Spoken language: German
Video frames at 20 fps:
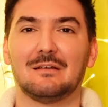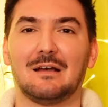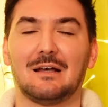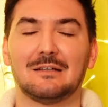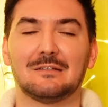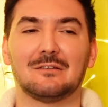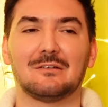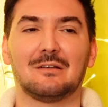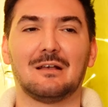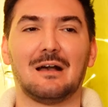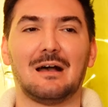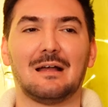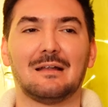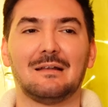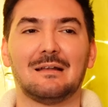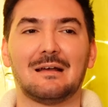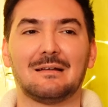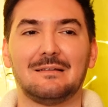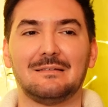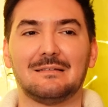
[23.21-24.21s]
Also gerade
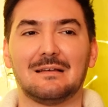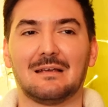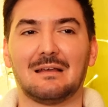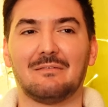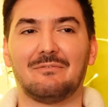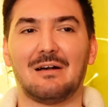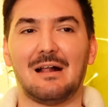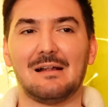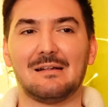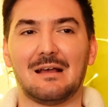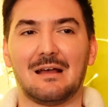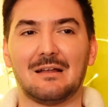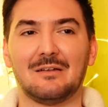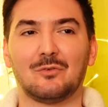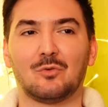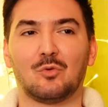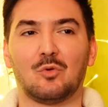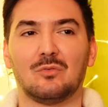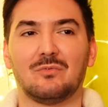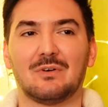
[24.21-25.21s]
nach dieser
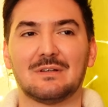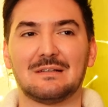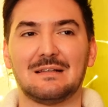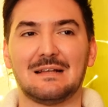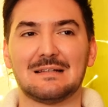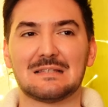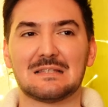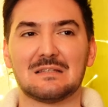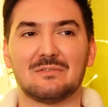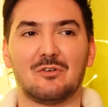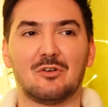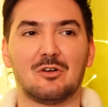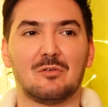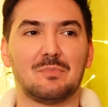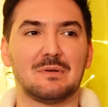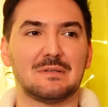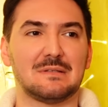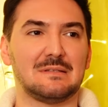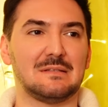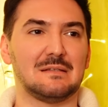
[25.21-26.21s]
Gewaltandrohung, was letzte Woche
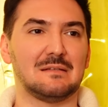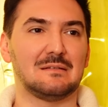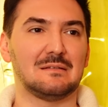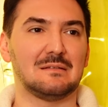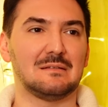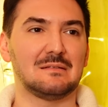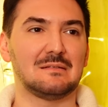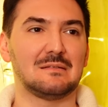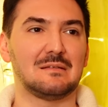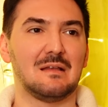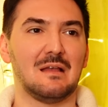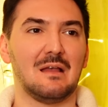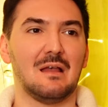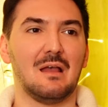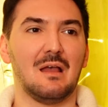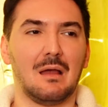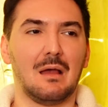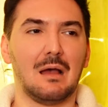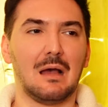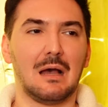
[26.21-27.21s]
passiert ist,
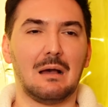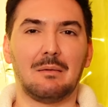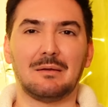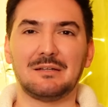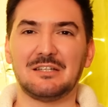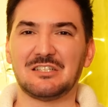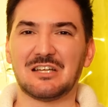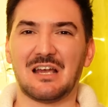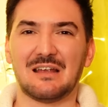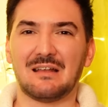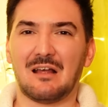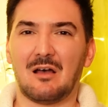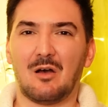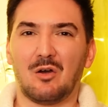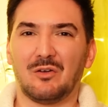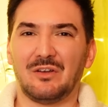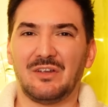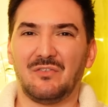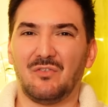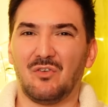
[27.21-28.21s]
aber die scheint
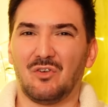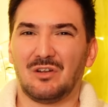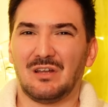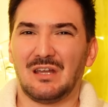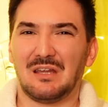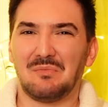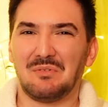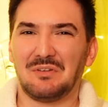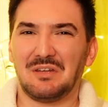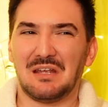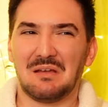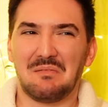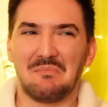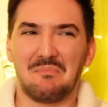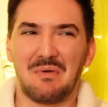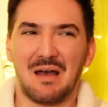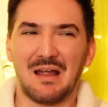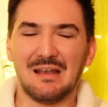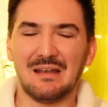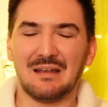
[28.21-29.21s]
auch nicht wirklich mit
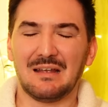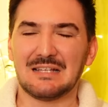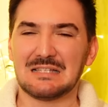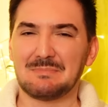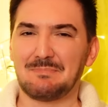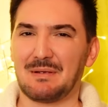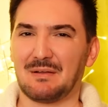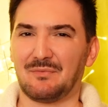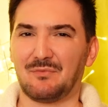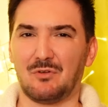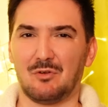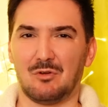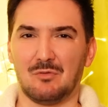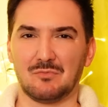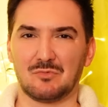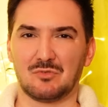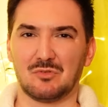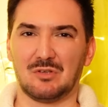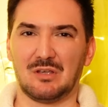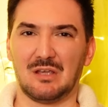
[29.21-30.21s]
ihrem Mann respektvoll
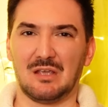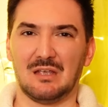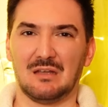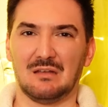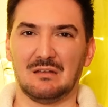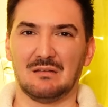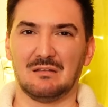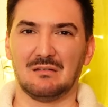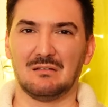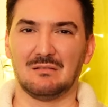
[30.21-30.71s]
umzugehen.